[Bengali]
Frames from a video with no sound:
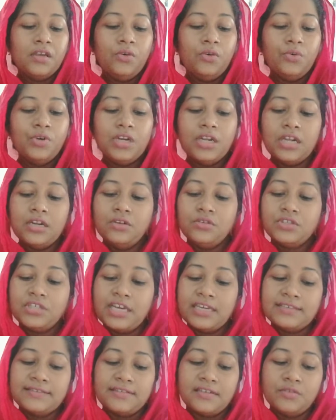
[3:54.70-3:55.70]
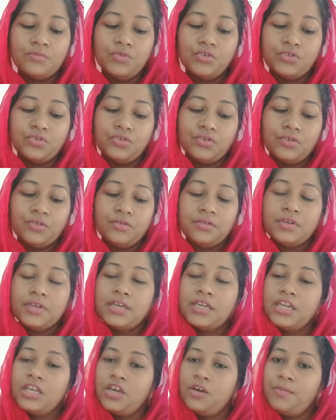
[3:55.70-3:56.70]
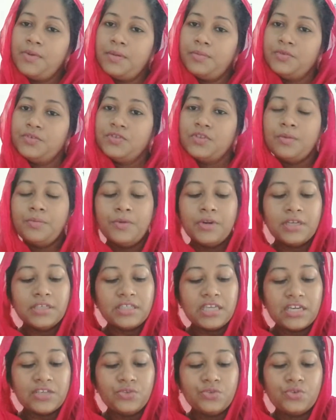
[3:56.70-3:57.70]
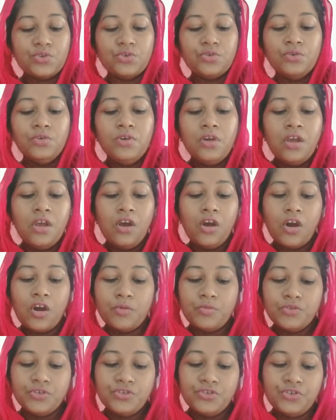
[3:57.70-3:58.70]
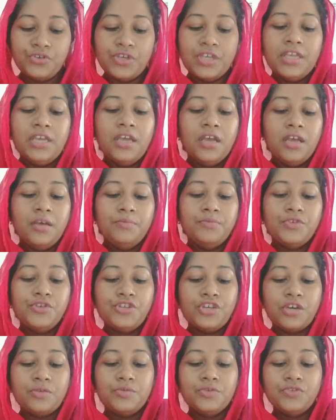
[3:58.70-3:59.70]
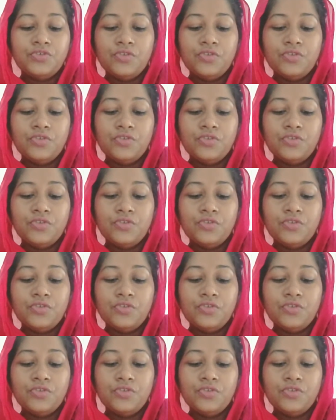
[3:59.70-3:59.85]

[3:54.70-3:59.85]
অন্যান্য শাস্ত্রের মতো গৃহ ব্যবস্থাপনা শাস্ত্র অবশ্যই বিষয়বস্তু